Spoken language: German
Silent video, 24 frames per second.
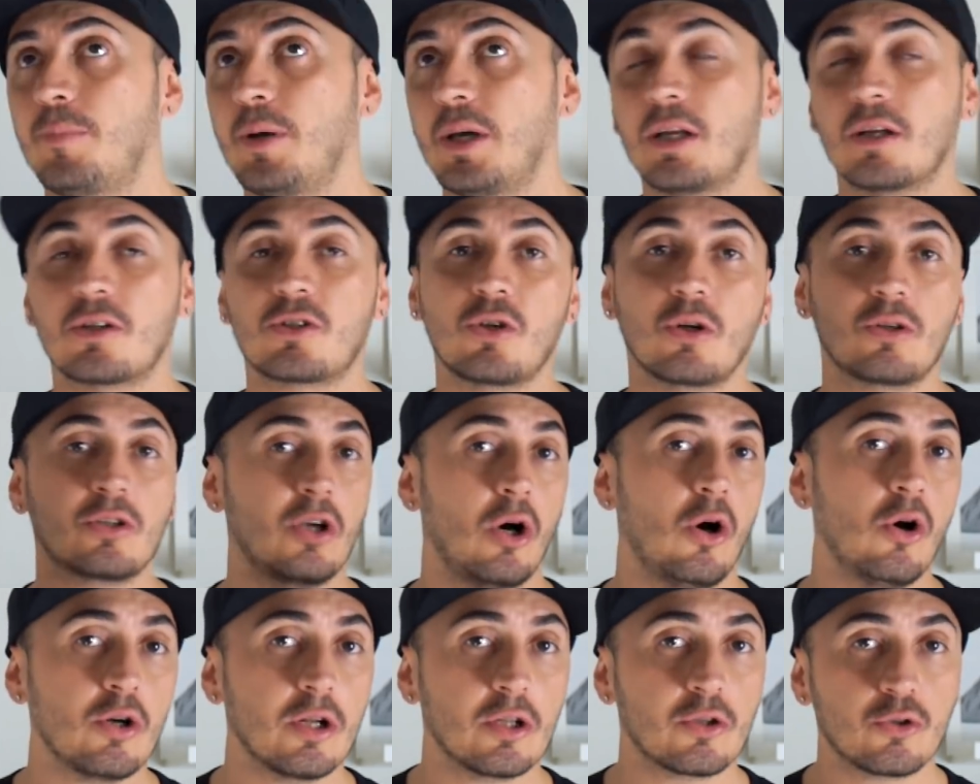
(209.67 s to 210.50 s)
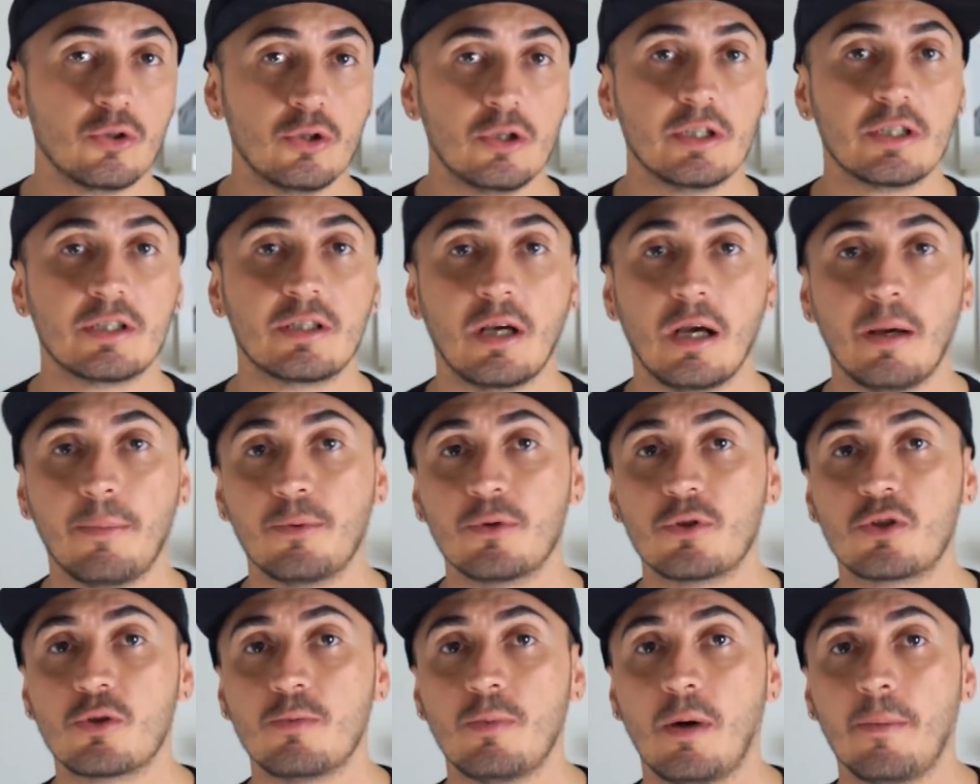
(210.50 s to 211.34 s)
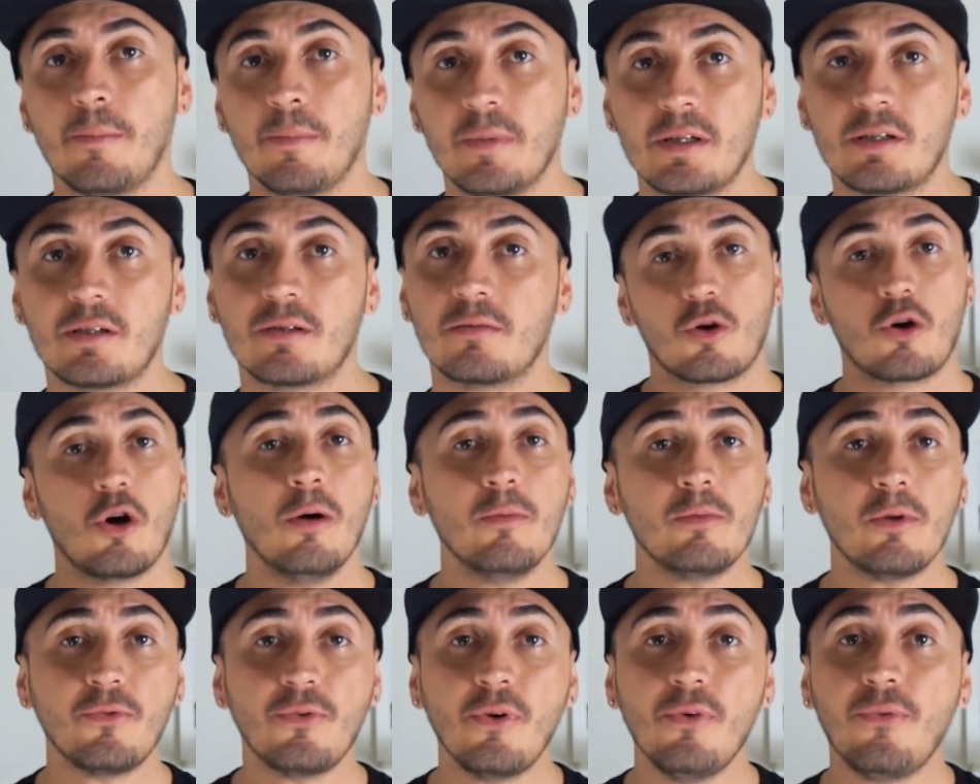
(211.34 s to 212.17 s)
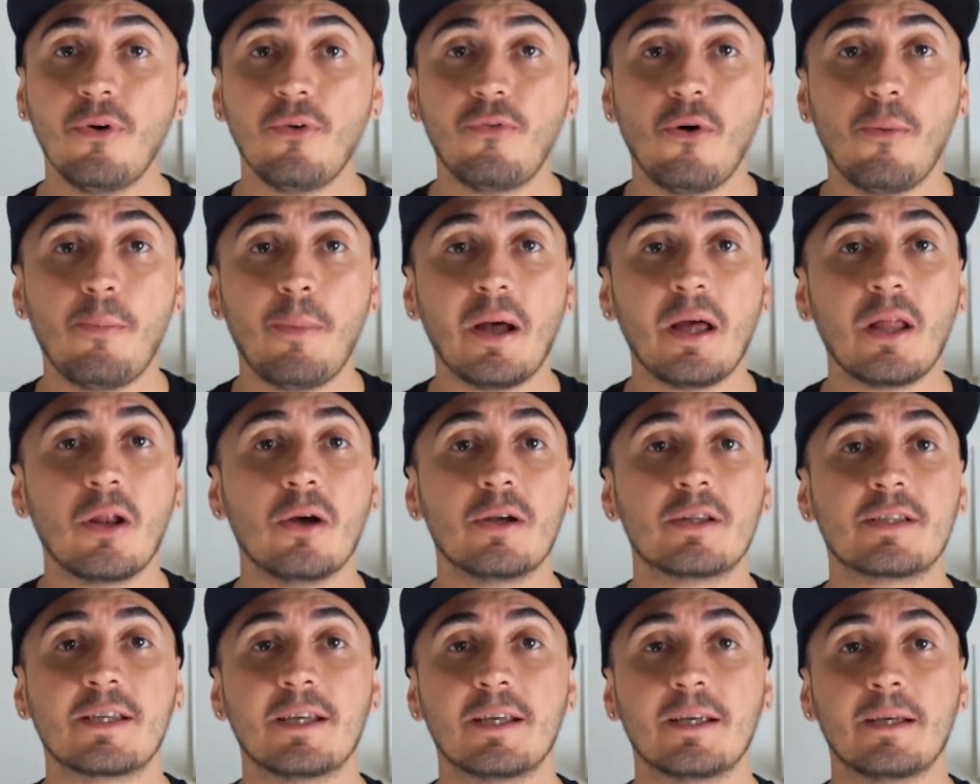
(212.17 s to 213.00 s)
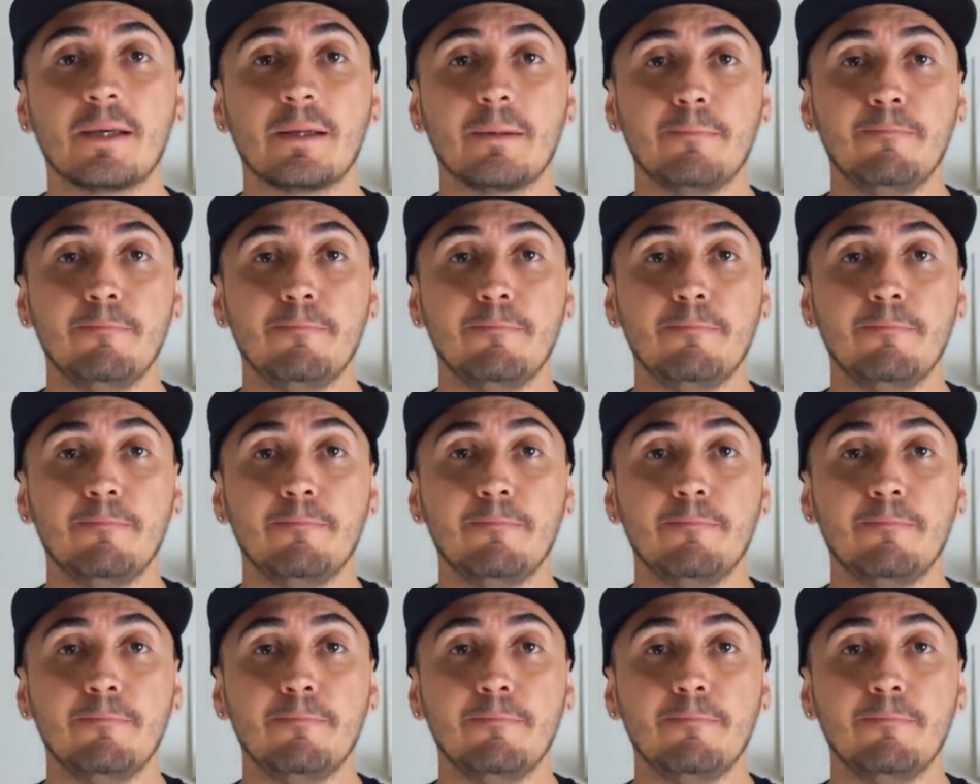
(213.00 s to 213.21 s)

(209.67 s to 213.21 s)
Peter zockt da auch natürlich ab und zu mal mit. Kommt auf jeden Fall vorbei, Leute.